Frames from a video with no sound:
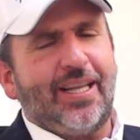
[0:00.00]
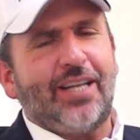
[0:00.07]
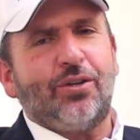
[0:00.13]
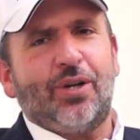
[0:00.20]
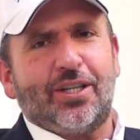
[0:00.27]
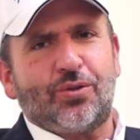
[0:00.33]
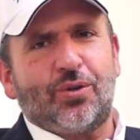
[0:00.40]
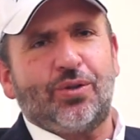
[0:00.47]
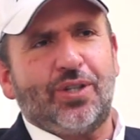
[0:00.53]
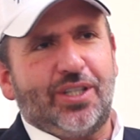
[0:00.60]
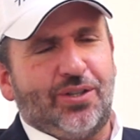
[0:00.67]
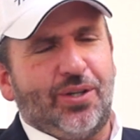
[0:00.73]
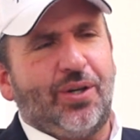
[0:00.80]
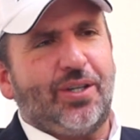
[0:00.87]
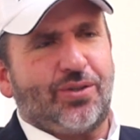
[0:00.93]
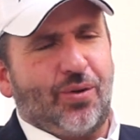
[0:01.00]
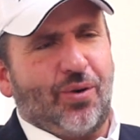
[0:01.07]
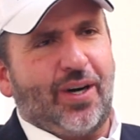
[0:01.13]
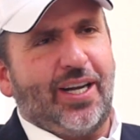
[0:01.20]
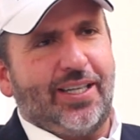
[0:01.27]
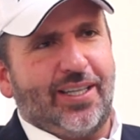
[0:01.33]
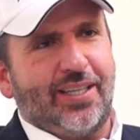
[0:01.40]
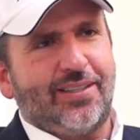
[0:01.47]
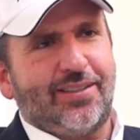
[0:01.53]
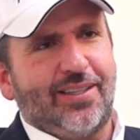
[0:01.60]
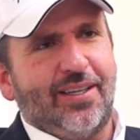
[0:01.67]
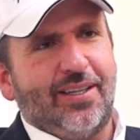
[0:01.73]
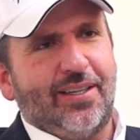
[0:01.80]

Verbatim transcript: dando las condiciones correctas.